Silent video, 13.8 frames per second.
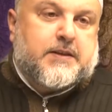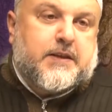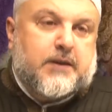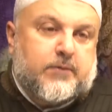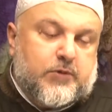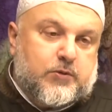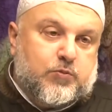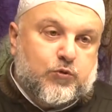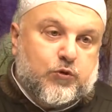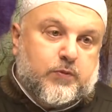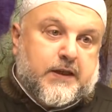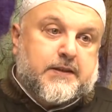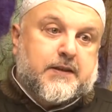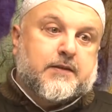dinimiz
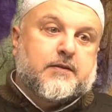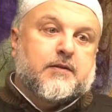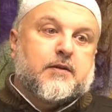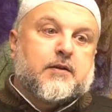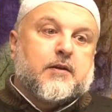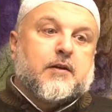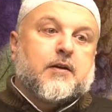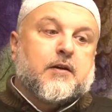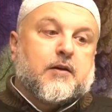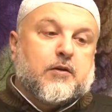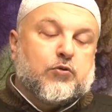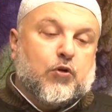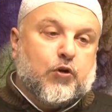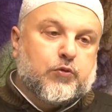bunu basit
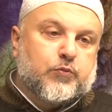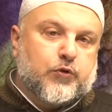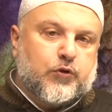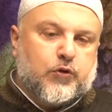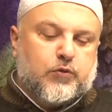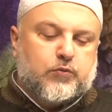görmüyor.